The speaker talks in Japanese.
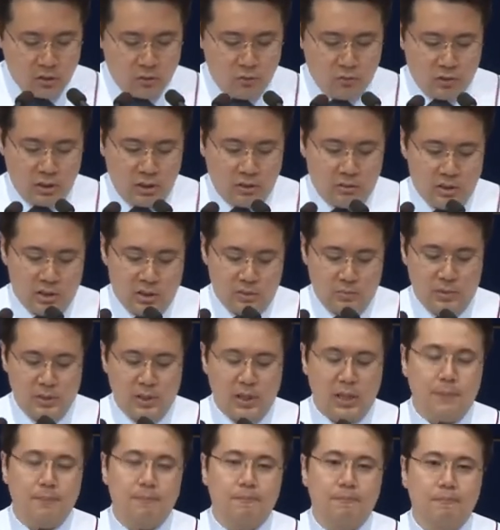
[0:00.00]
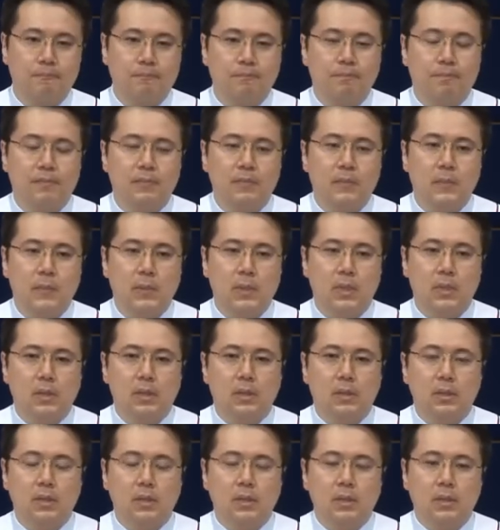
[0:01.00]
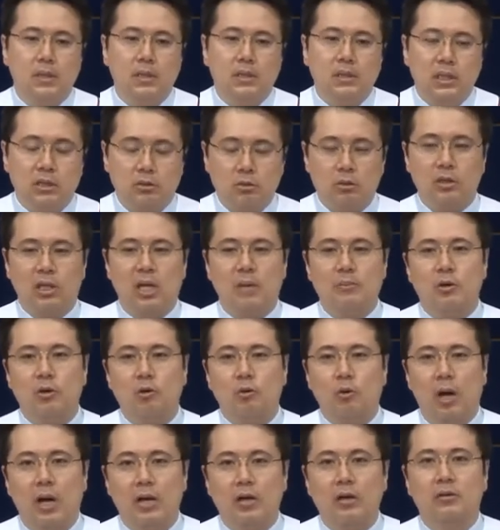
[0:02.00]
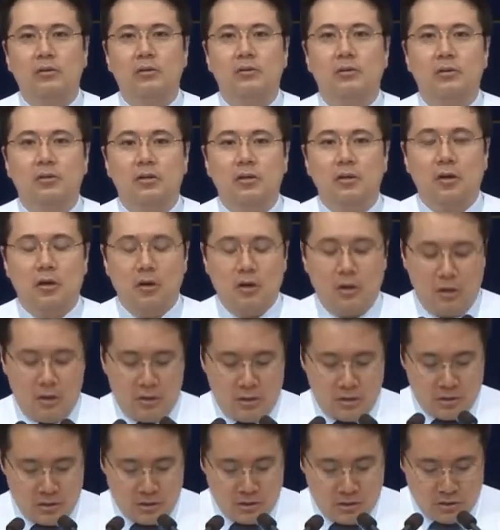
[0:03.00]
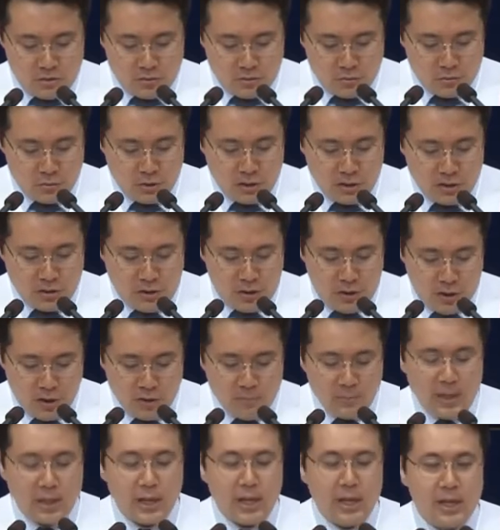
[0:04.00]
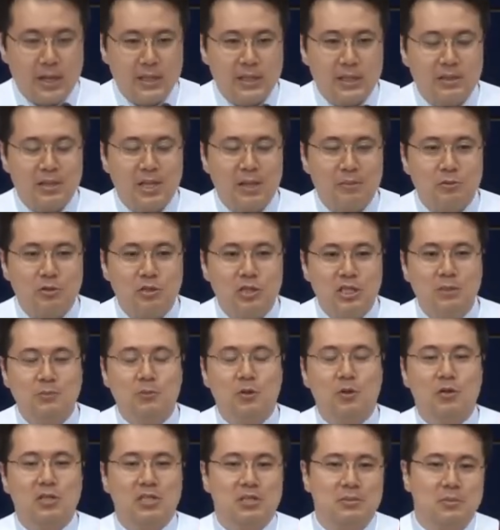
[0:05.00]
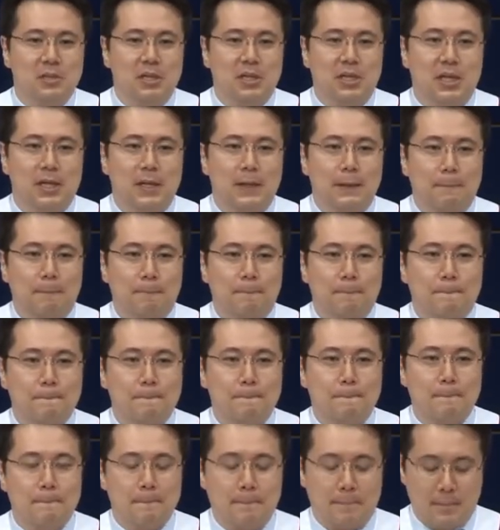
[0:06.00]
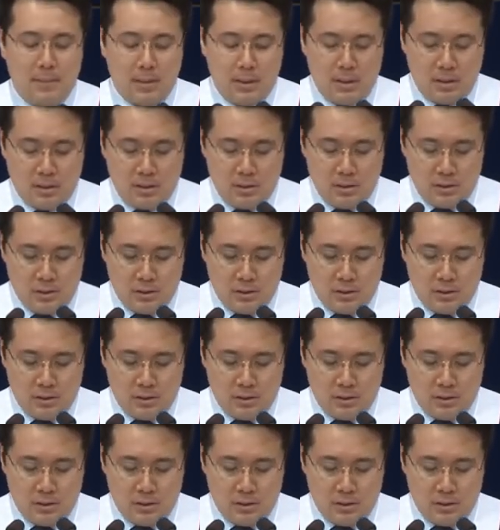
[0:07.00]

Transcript: 伝授をしていくものとならなければいけませんでは私たちはどれほど木を植えてるでしょうか